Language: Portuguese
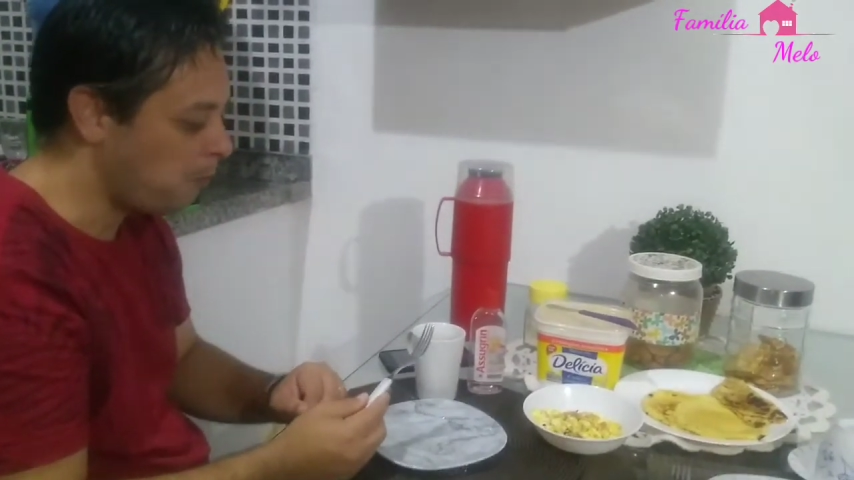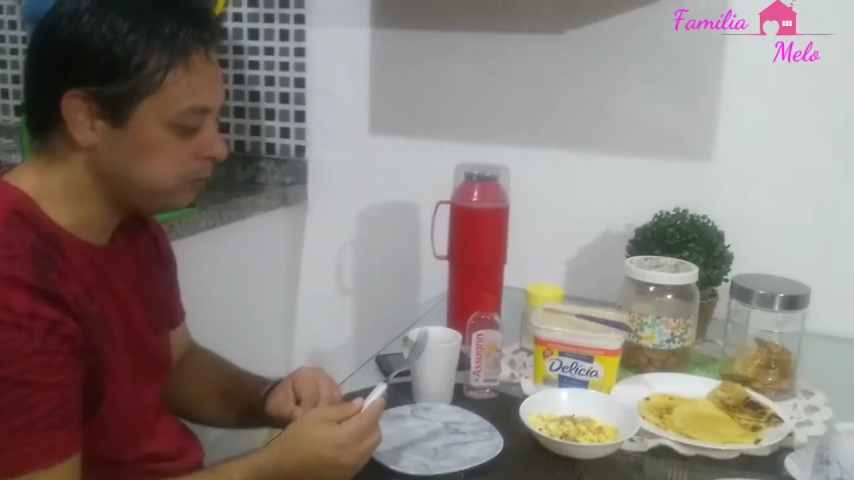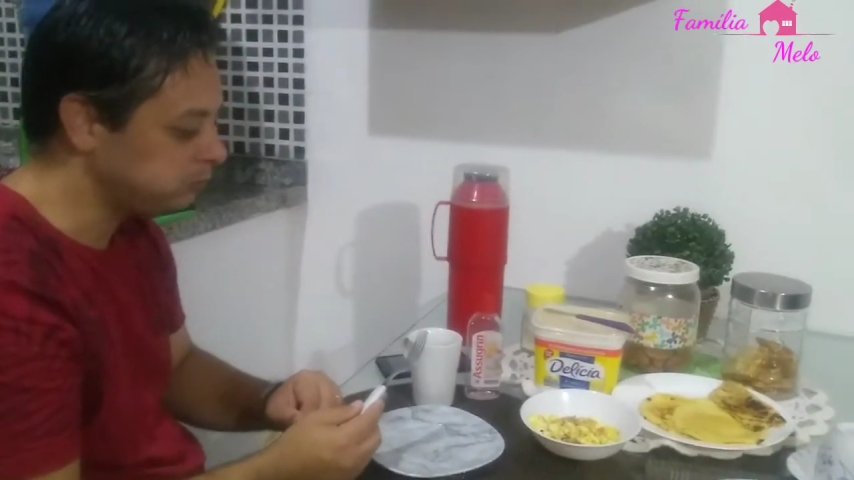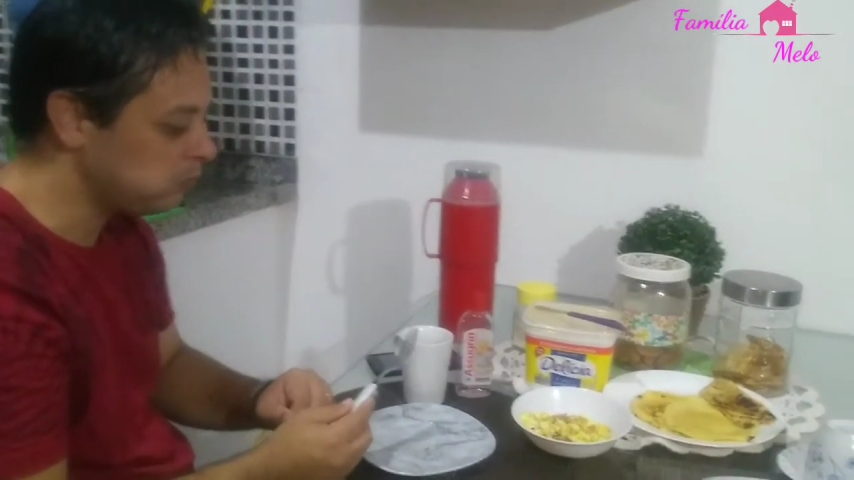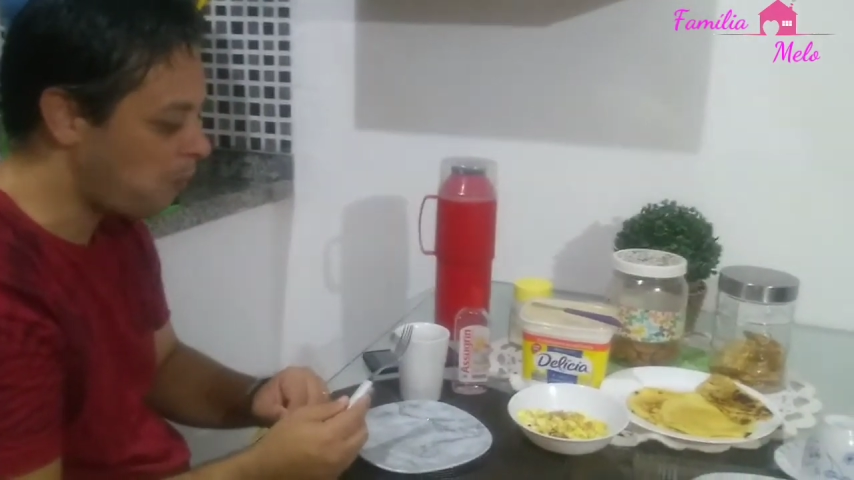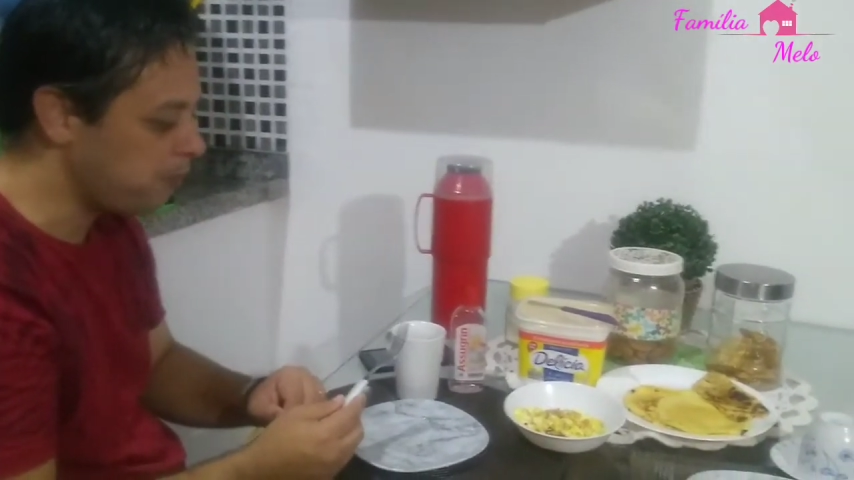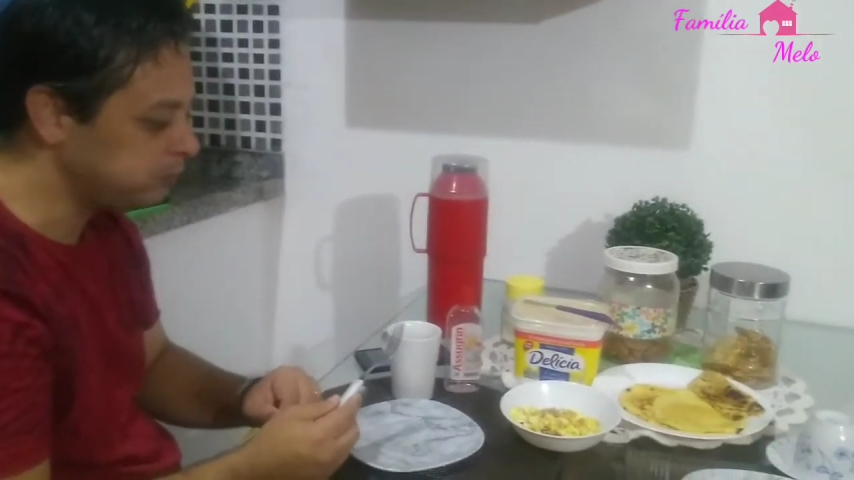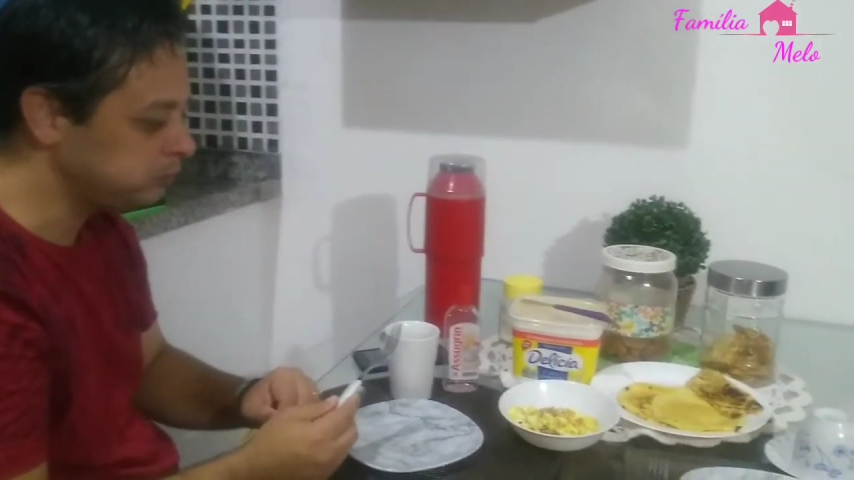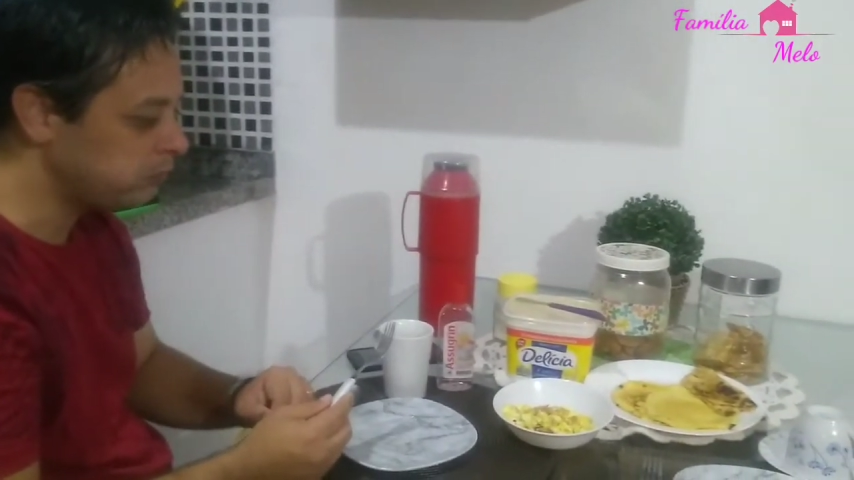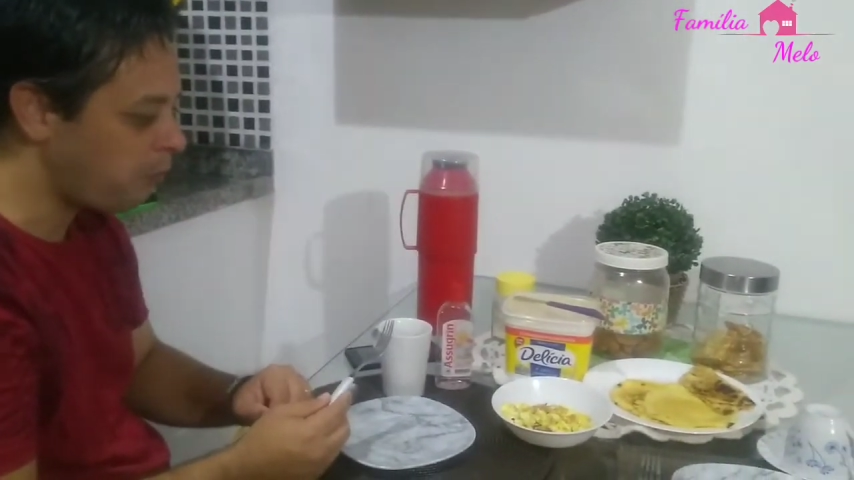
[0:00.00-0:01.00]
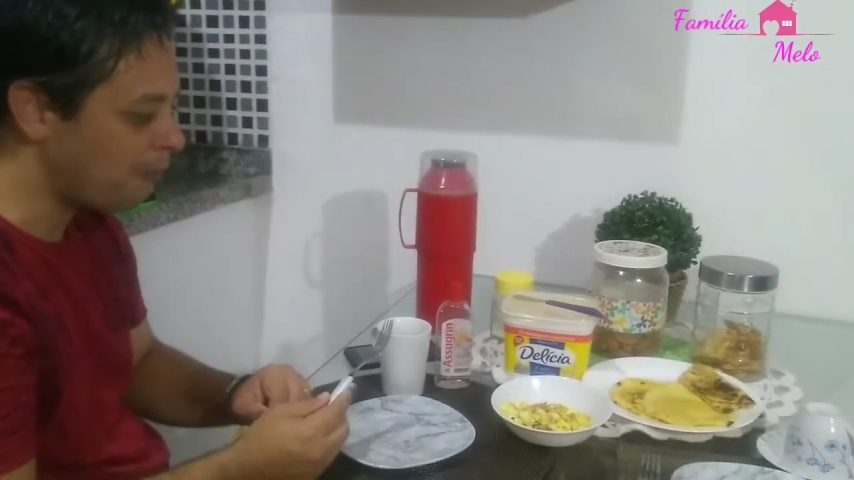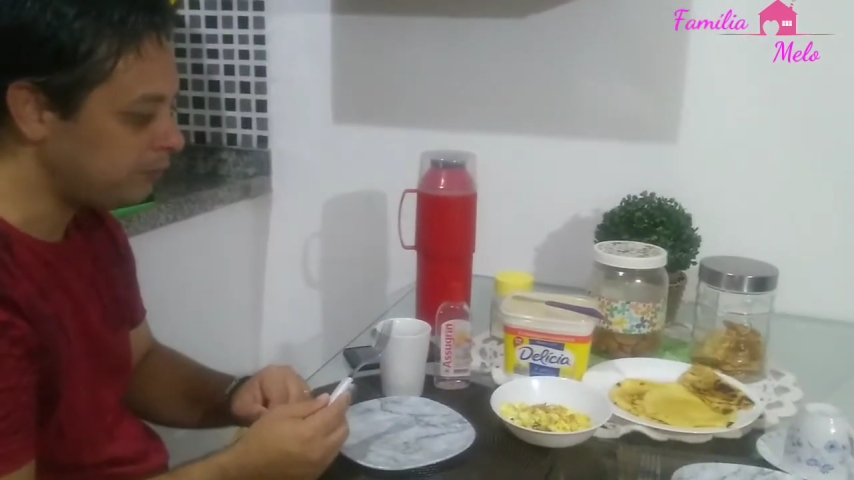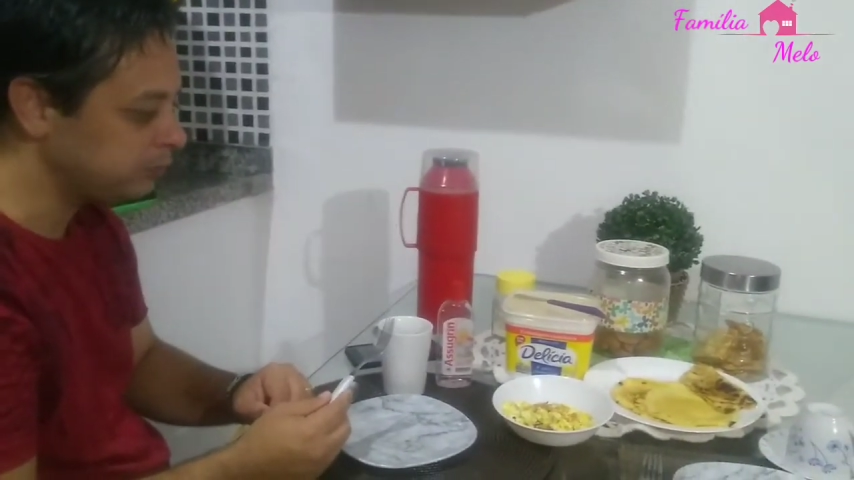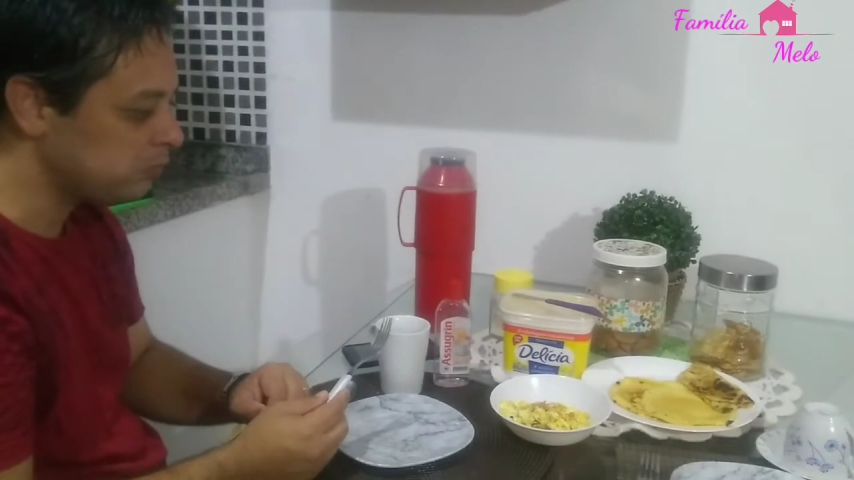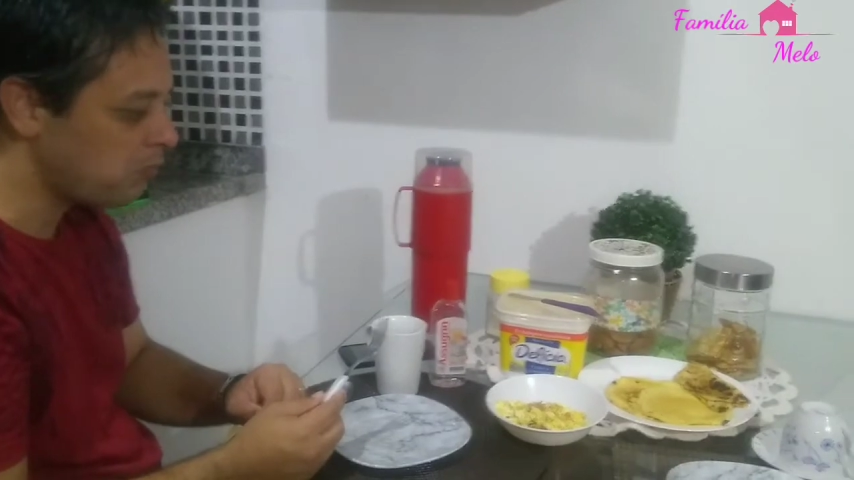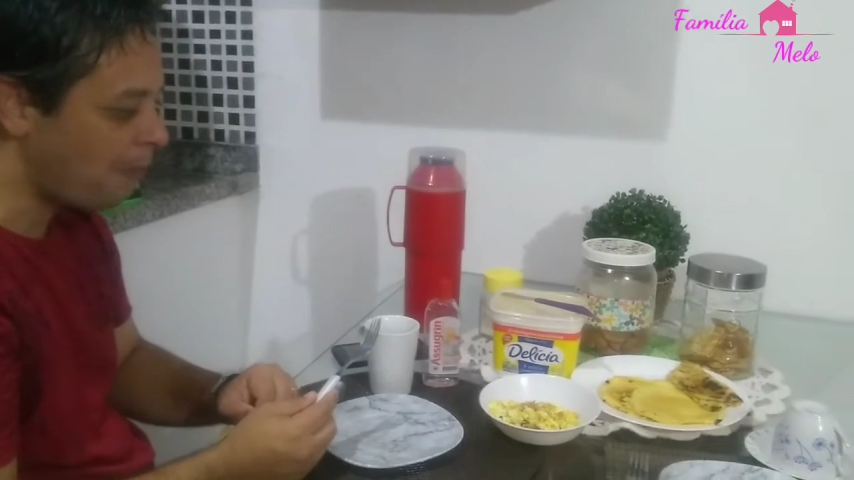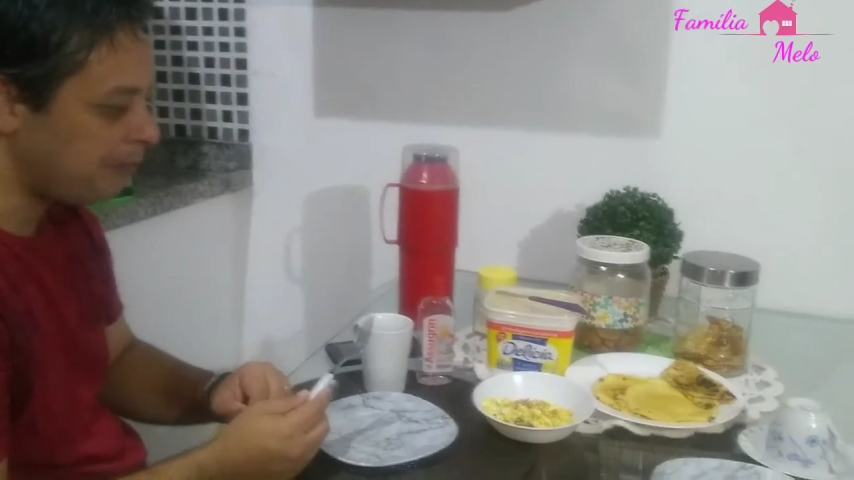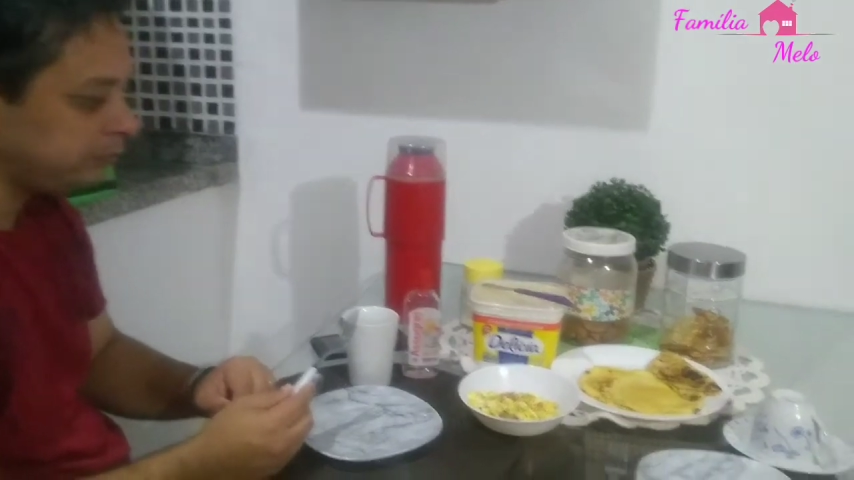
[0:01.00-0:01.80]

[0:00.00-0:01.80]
E aí, o que, que, você achou aí da crepioca